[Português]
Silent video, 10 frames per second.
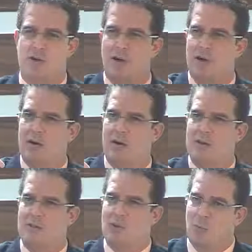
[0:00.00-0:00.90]
É, é,
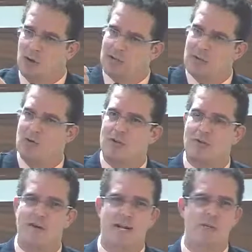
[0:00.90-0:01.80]
ele estimula as pessoas,
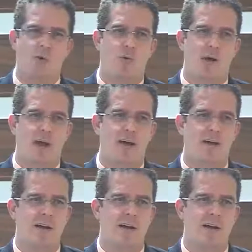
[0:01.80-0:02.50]
na verdade, a comprar,